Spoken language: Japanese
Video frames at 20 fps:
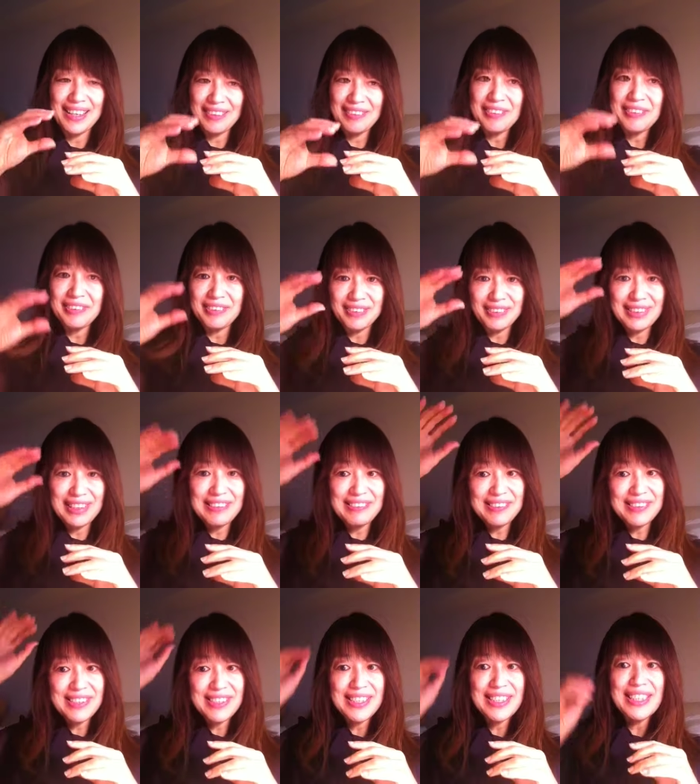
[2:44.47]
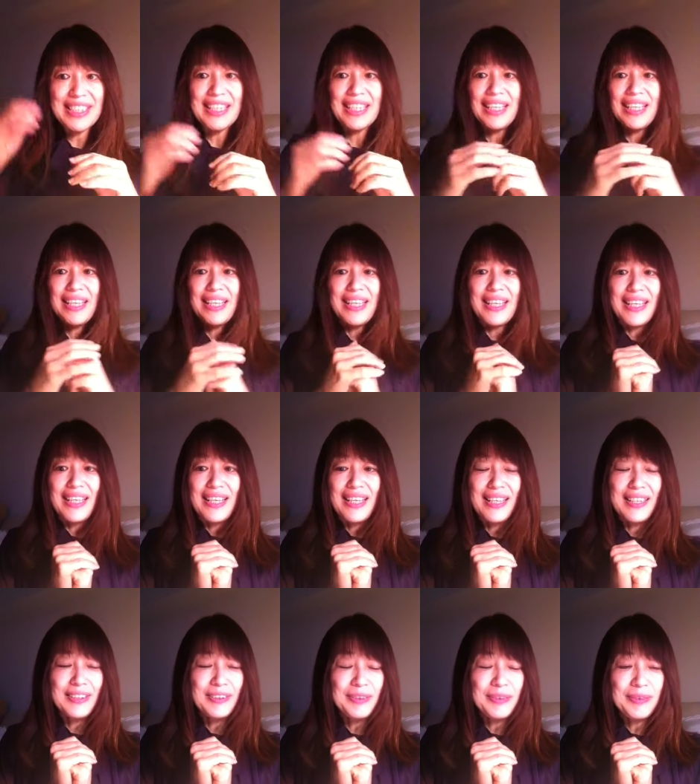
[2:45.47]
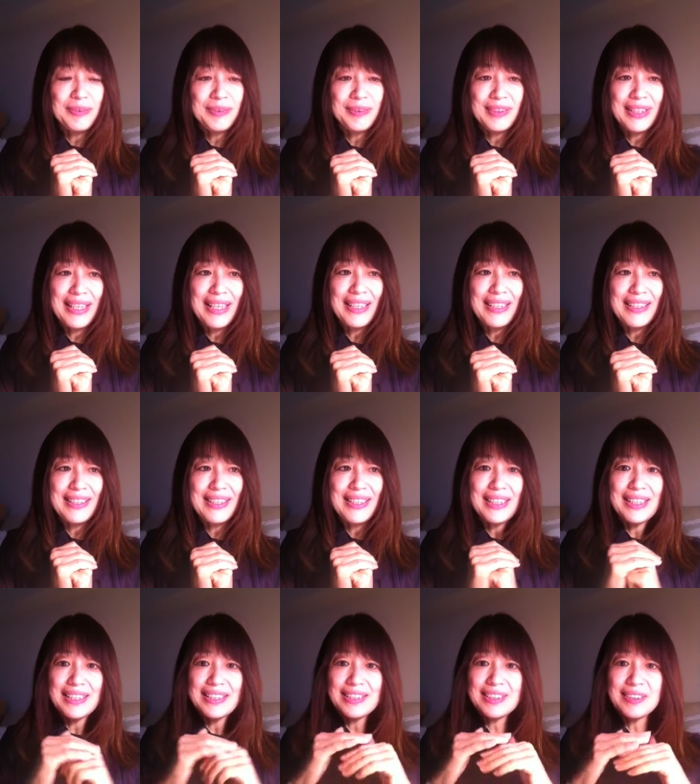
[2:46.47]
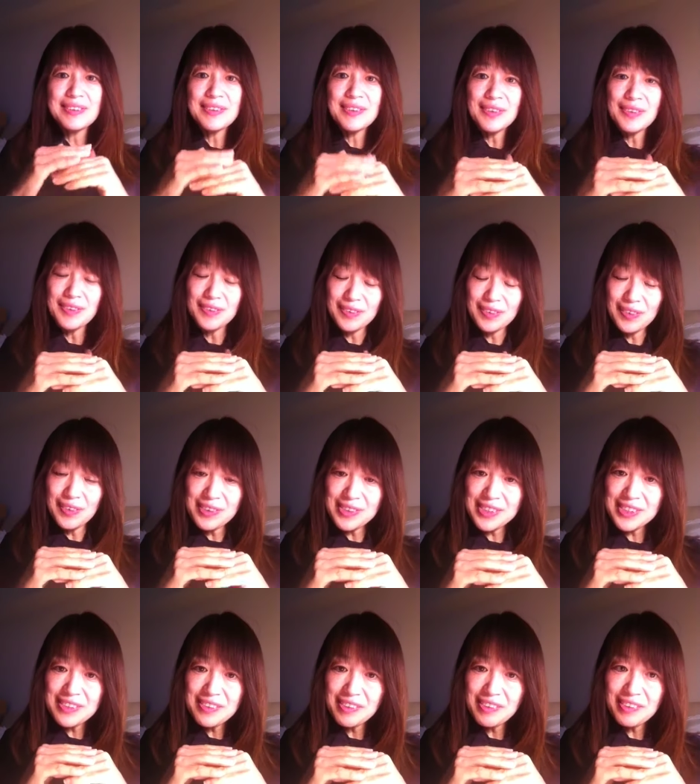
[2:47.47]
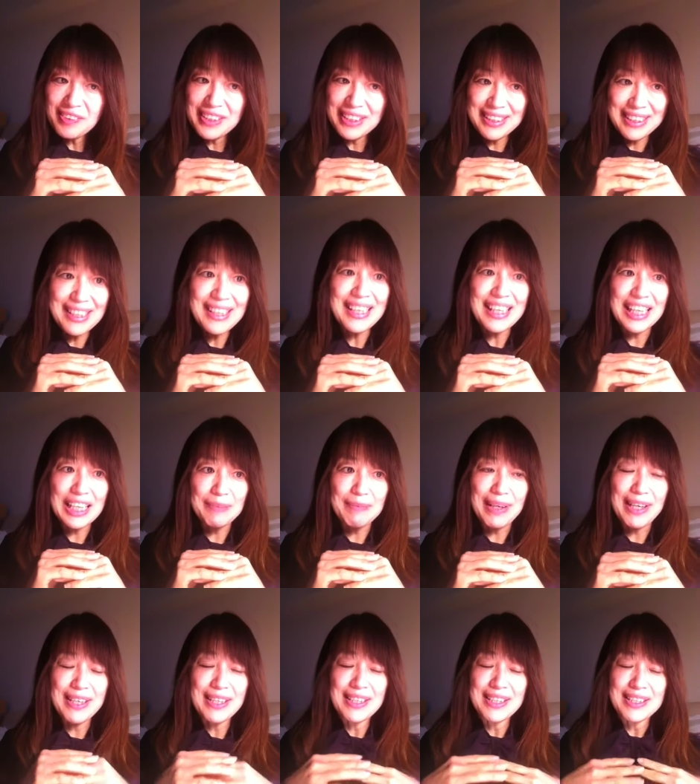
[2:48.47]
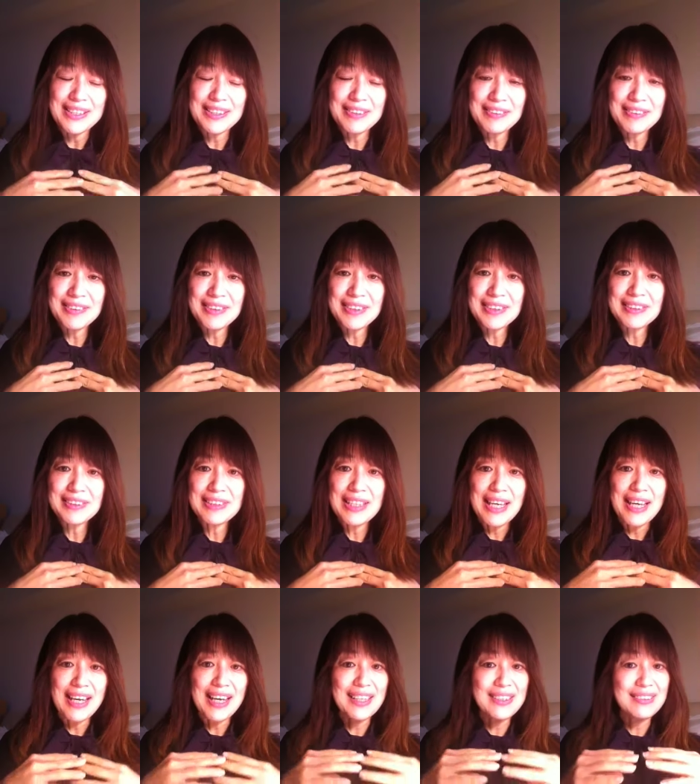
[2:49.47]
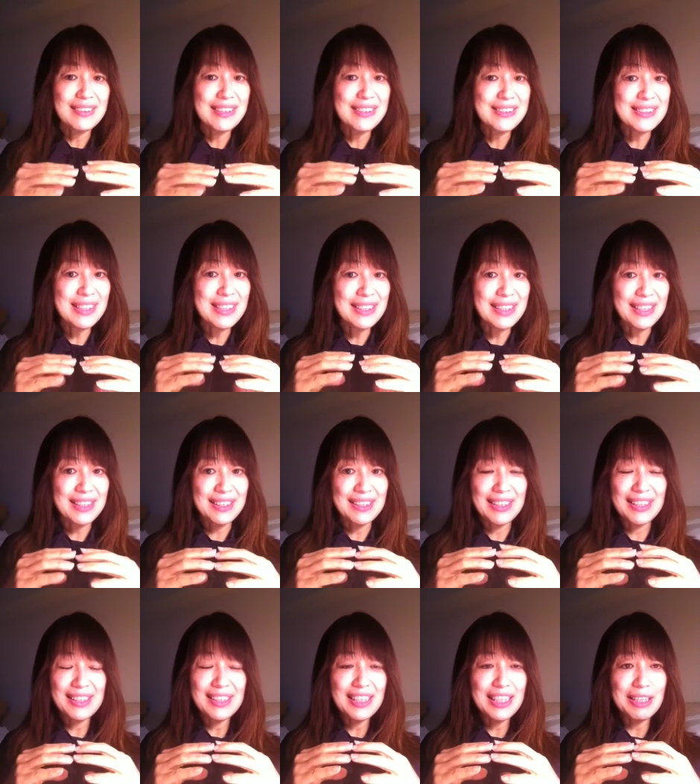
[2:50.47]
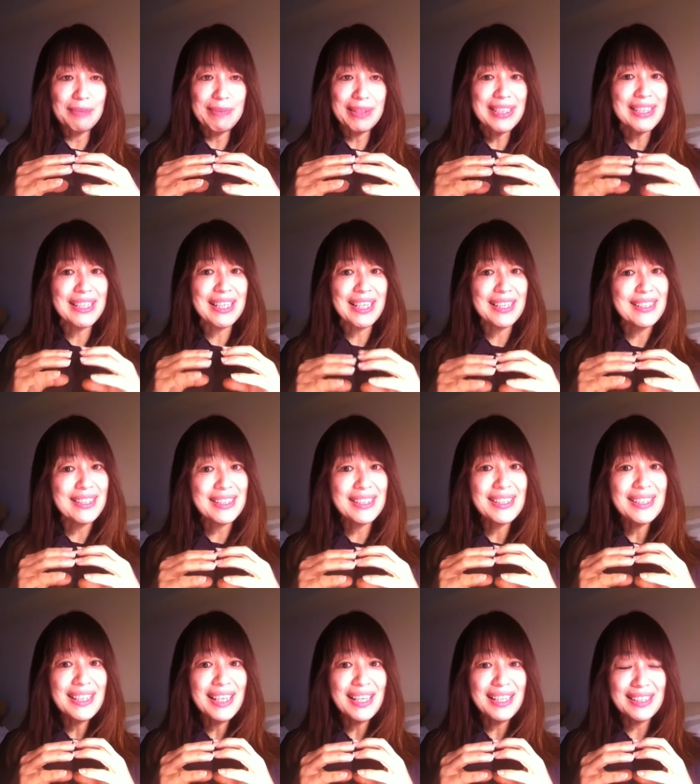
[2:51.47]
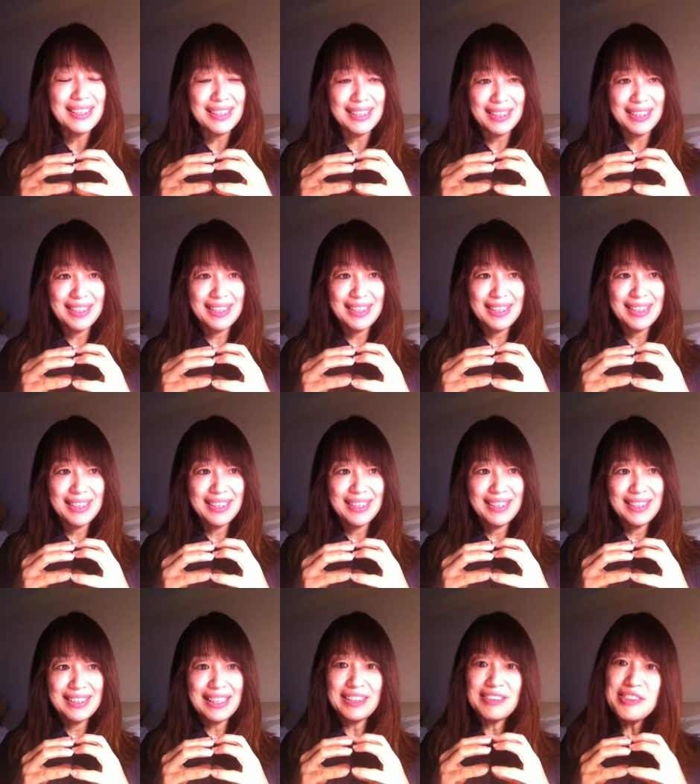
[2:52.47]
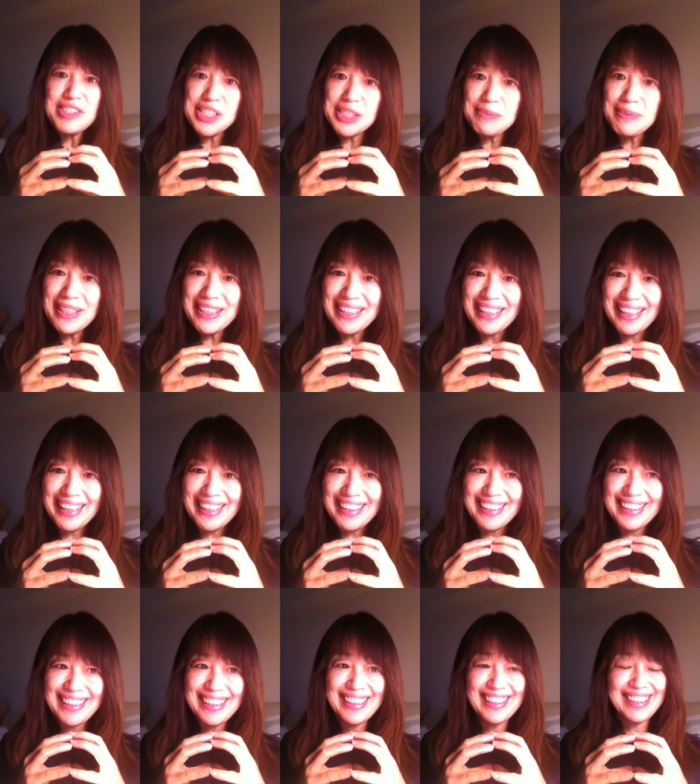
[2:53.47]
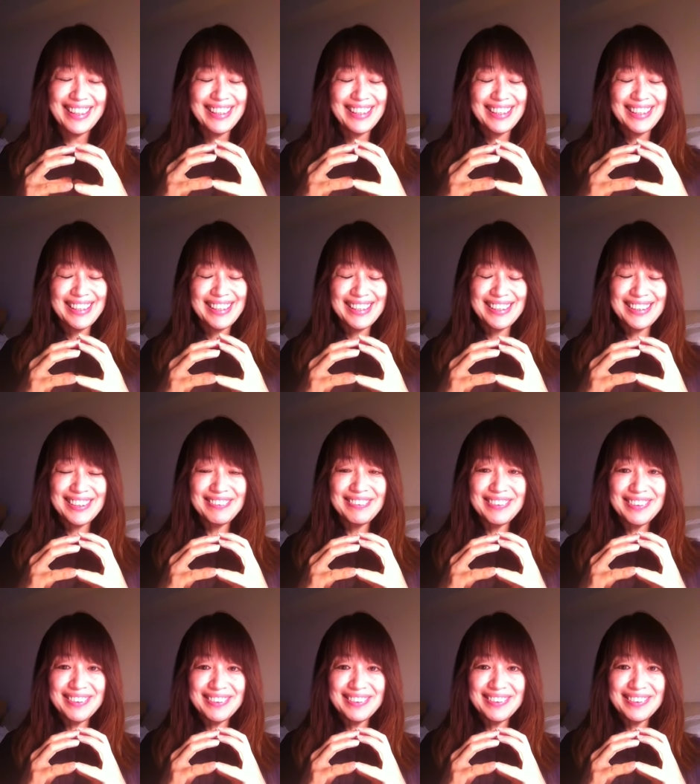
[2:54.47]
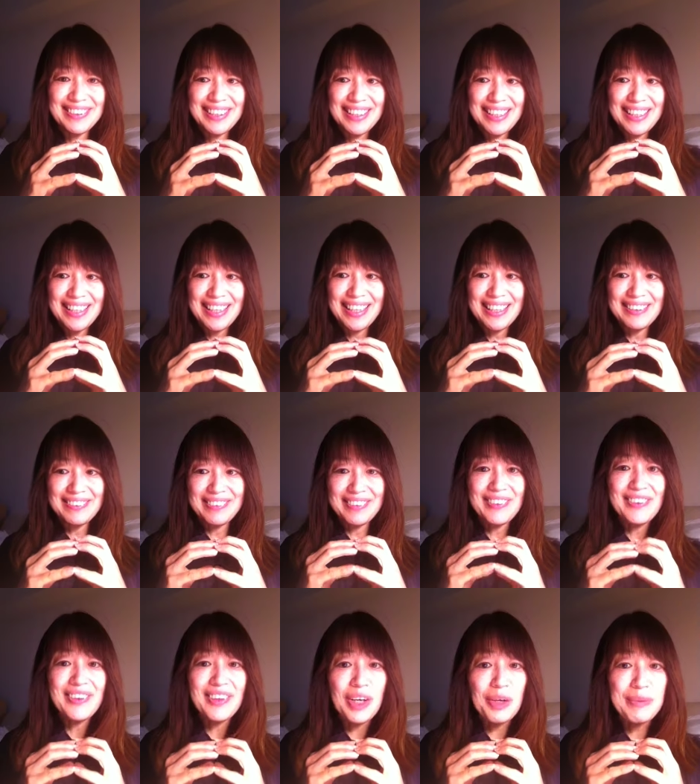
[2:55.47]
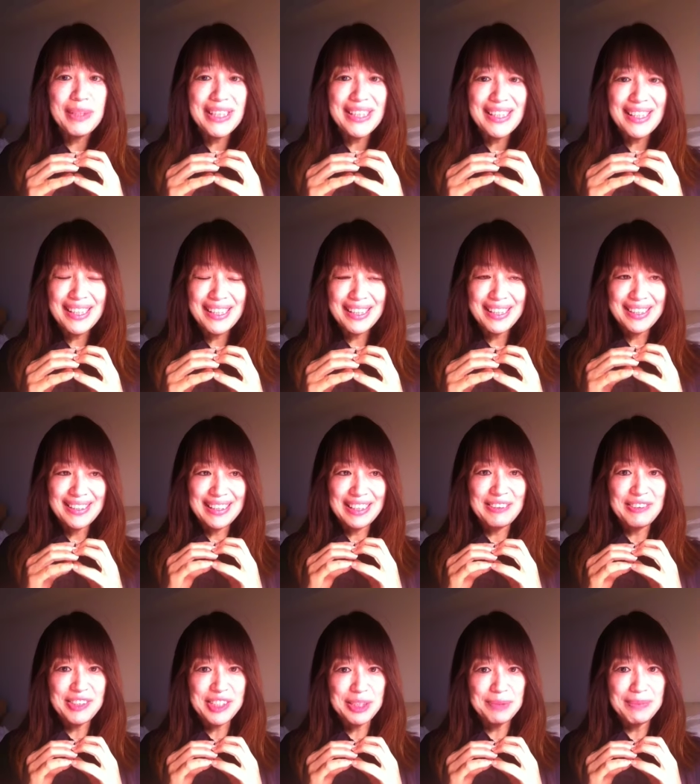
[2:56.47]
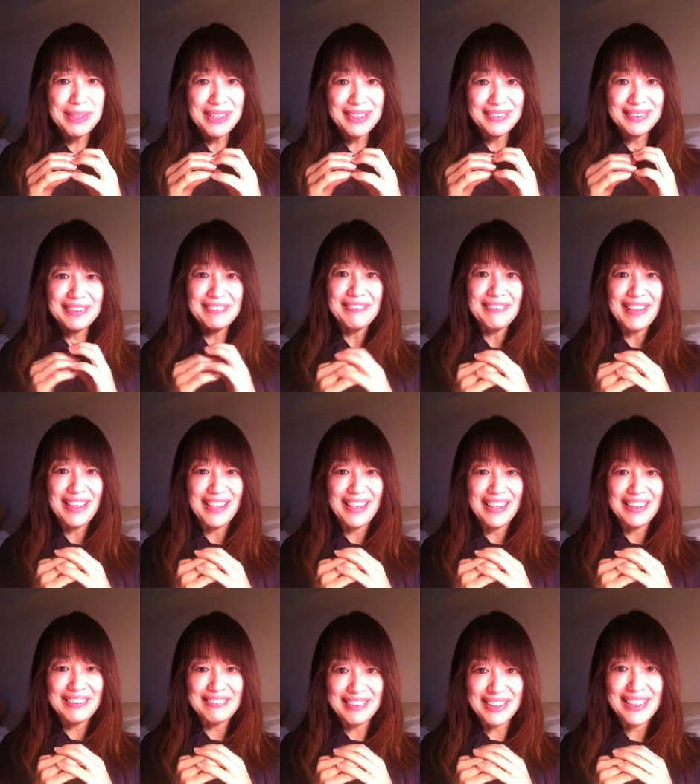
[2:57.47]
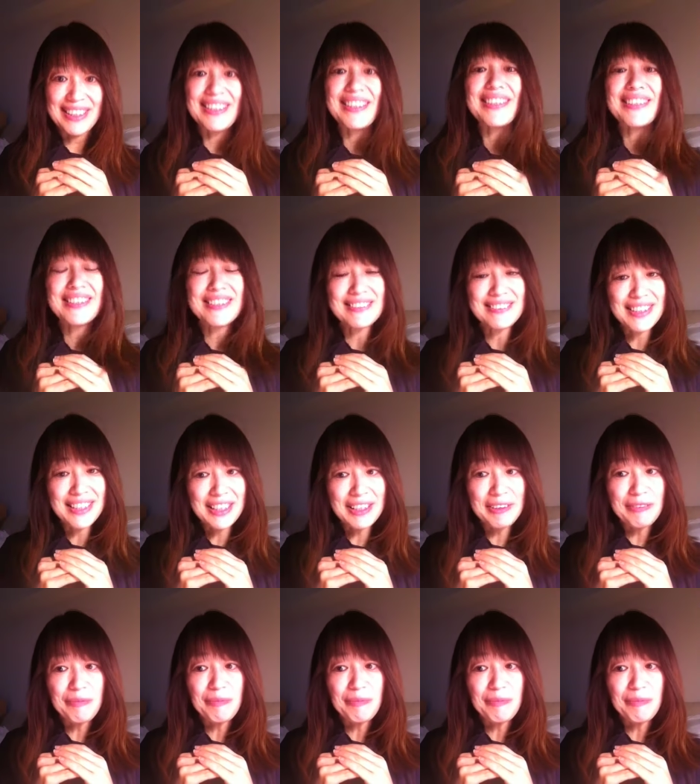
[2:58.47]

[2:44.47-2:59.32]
ことを言ってるしあのやはりその年頃でなければそういう発達段階でなければ理解できない楽しめないそういうあの喜び楽しみっていうのがあるわけですよね。